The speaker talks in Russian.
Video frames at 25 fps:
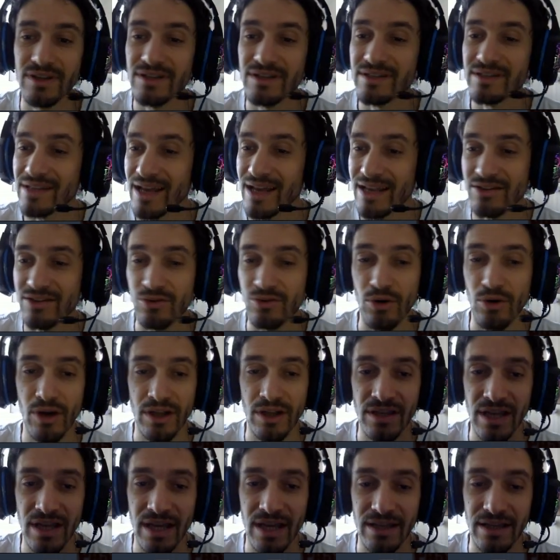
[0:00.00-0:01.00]
Не знаю,
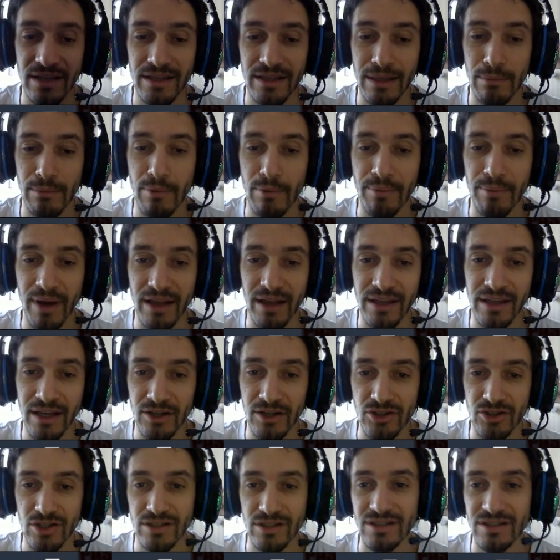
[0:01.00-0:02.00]
сколько дней эта тема
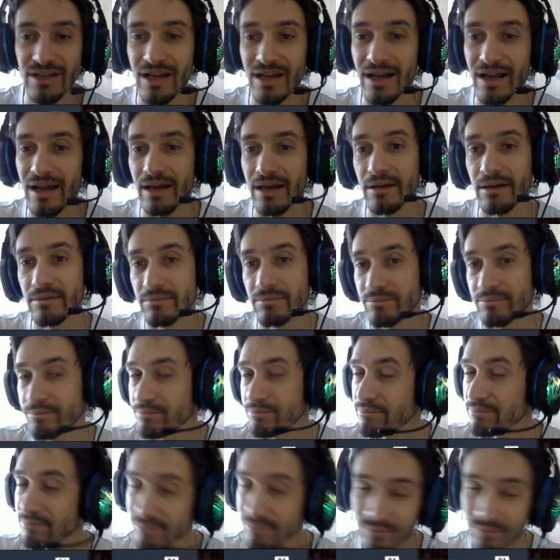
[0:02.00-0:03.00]
продержится.
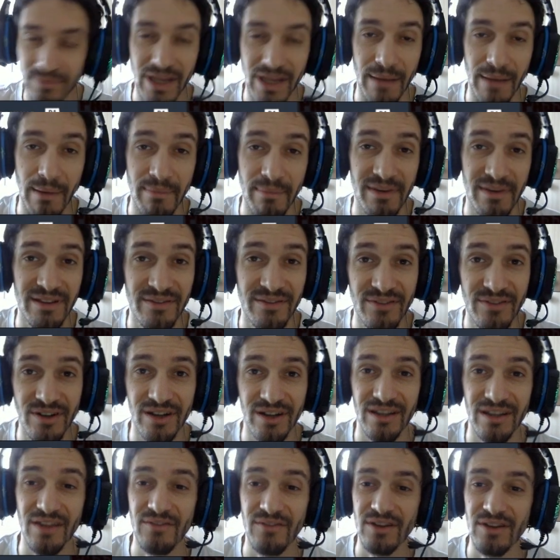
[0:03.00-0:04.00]
На момент
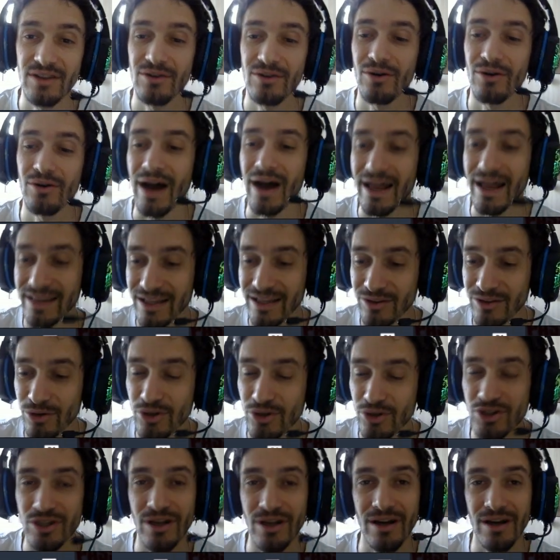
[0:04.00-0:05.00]
выхода видео она
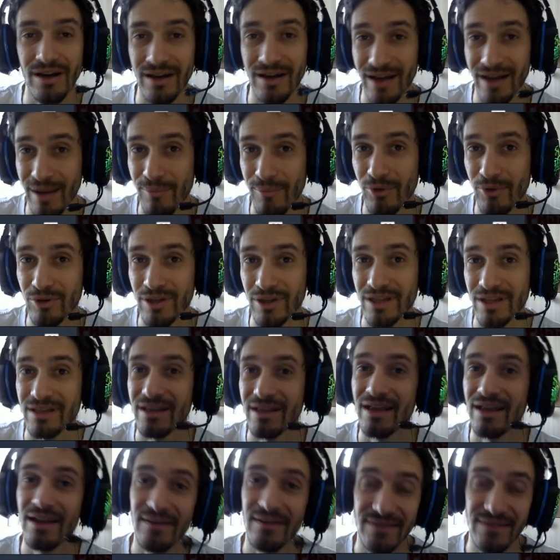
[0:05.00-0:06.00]
точно работает.
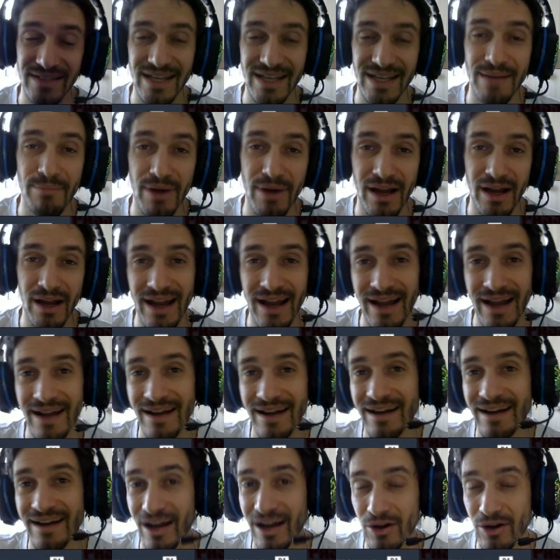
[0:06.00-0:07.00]
Всем
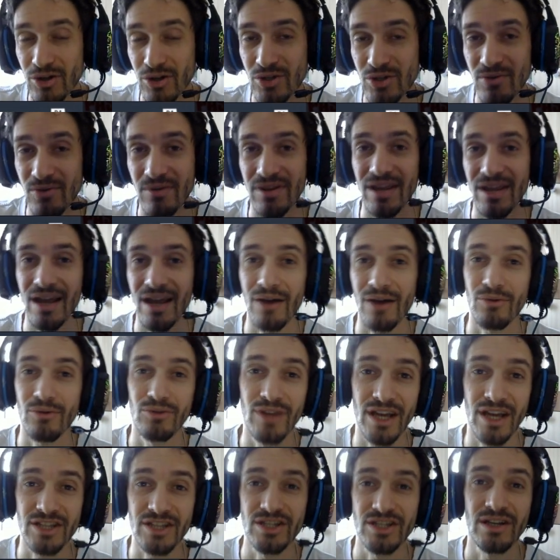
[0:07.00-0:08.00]
пока, хорошего дня,
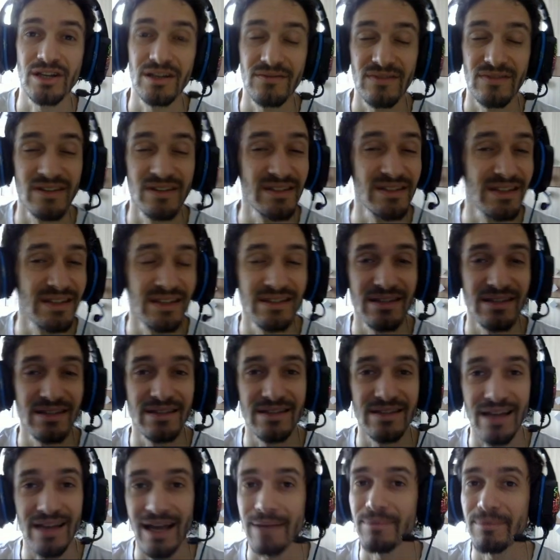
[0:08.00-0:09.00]
удачных инвестиций,
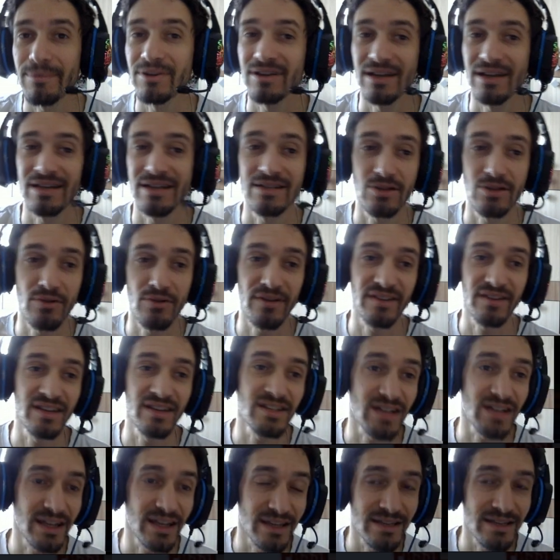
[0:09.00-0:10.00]
заработка. Если у вас
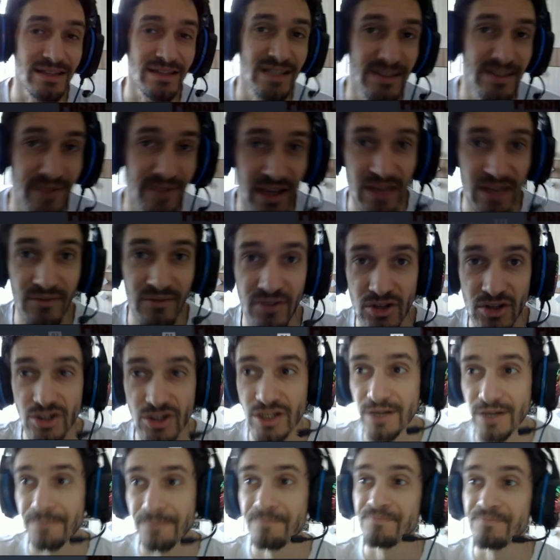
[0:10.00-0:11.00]
есть какие-то свои
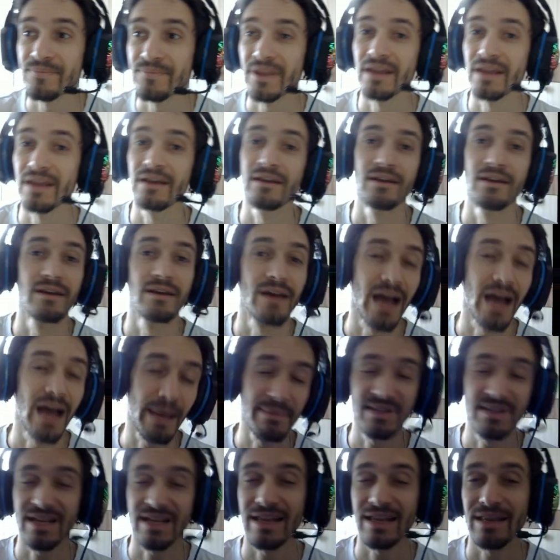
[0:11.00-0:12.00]
фишки,
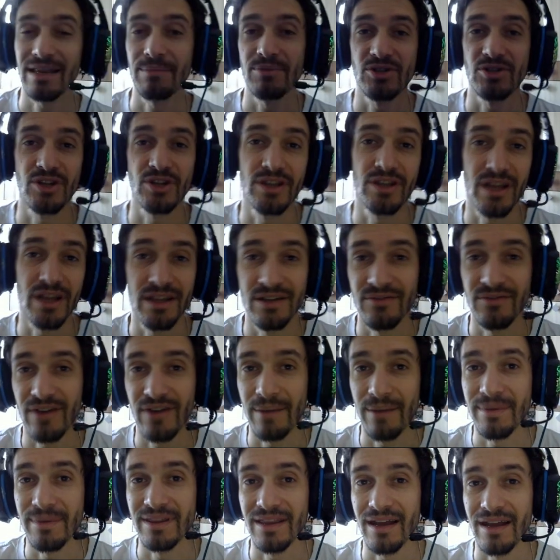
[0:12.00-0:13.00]
обязательно пишите о них в
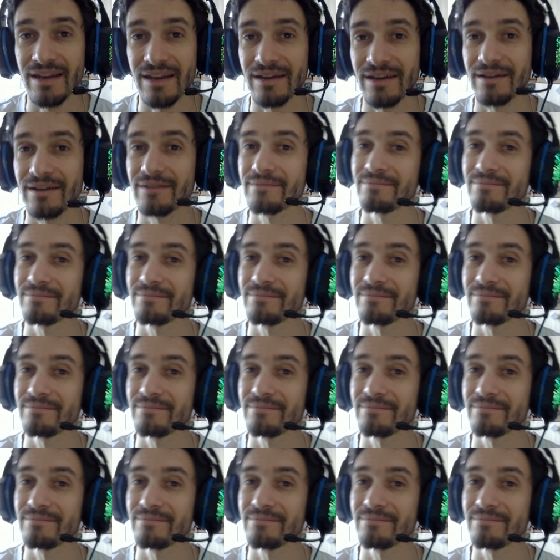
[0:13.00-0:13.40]
комментариях.